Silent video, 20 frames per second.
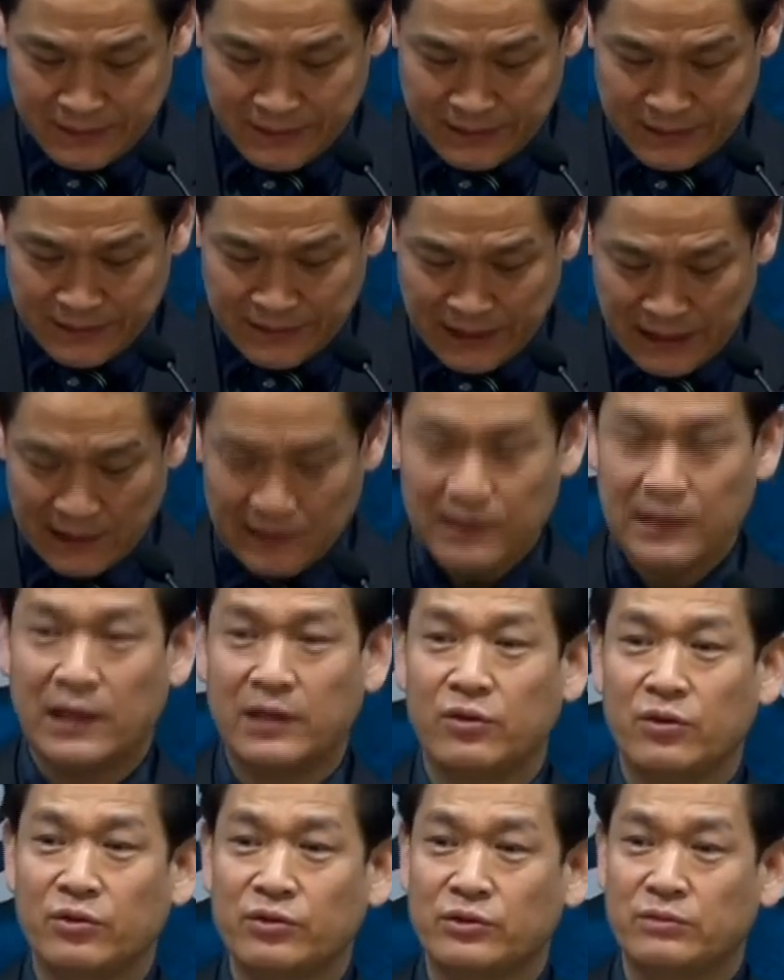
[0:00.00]
예, 안
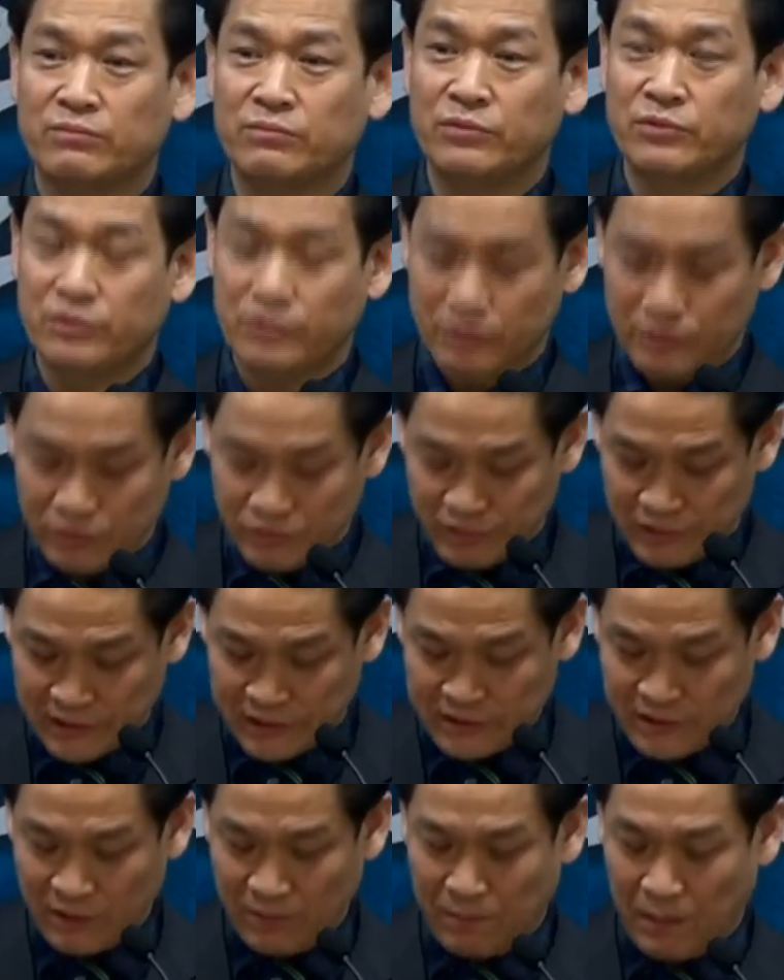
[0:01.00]
다녀오신 분들을
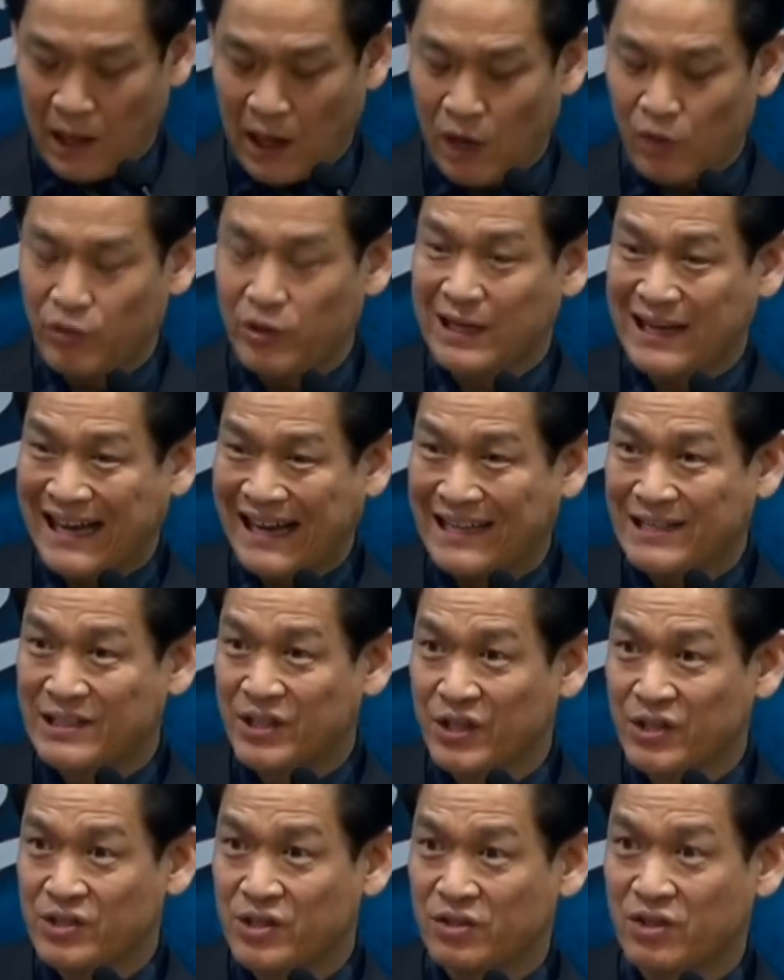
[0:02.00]
위해서 바울이 갇혀
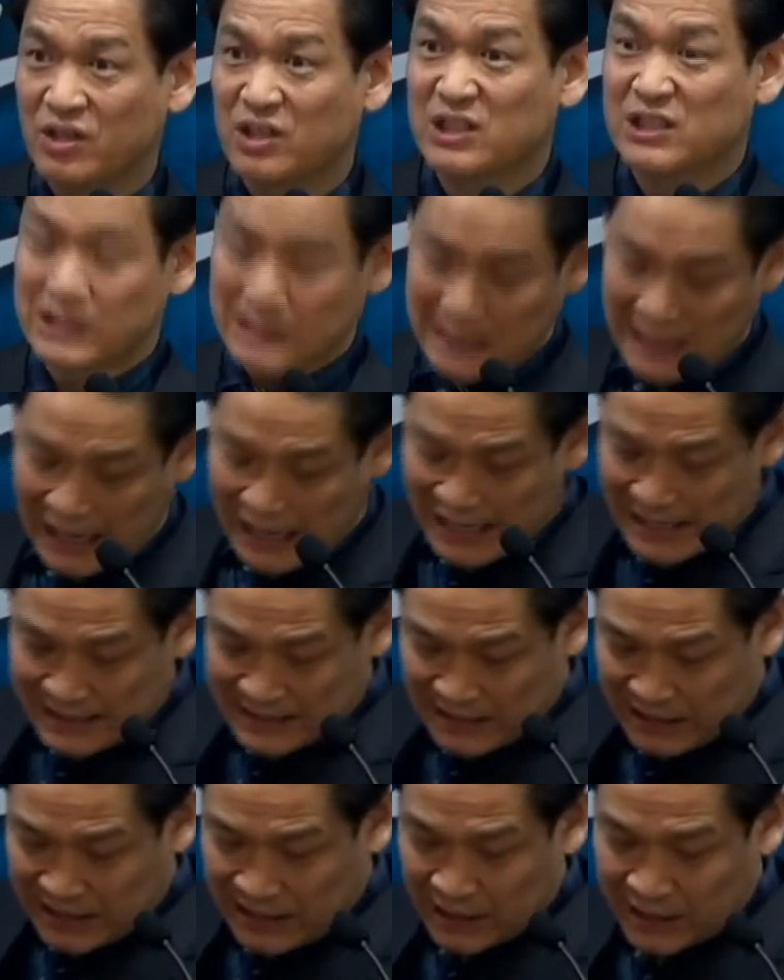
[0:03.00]
있었던 그
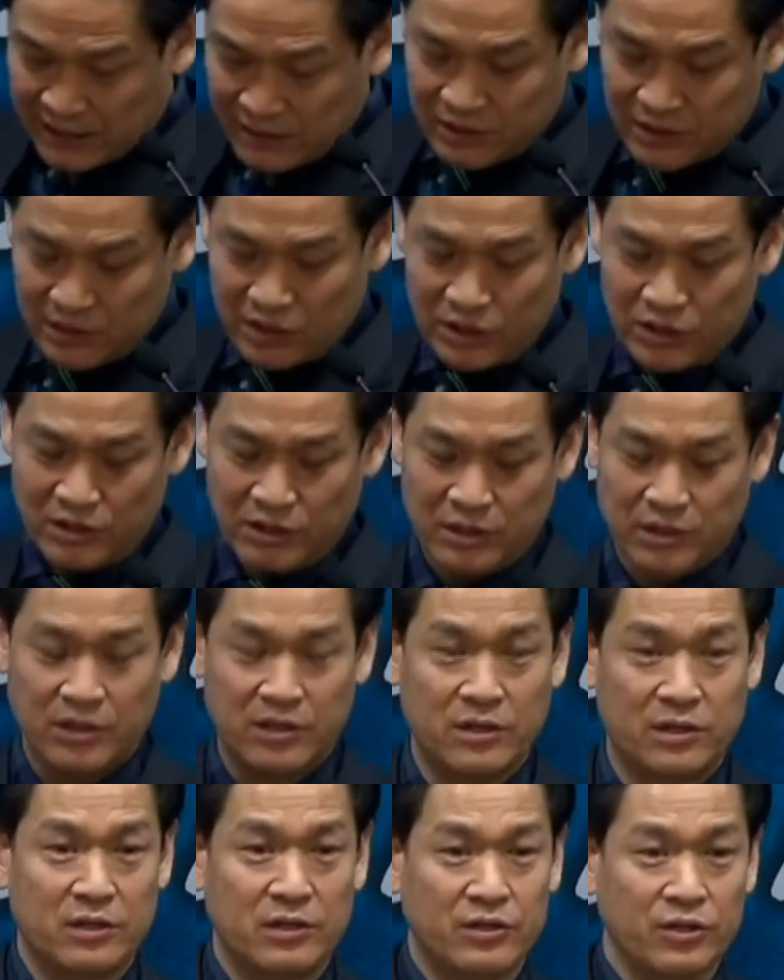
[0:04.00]
가이사랴를
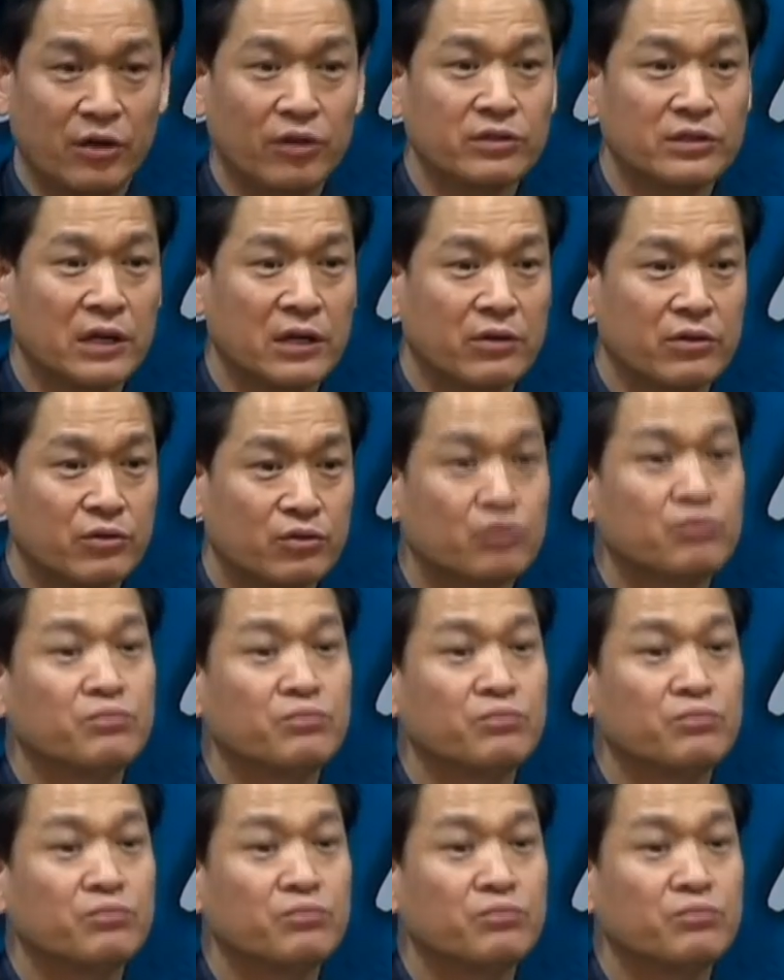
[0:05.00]
어, 영상으로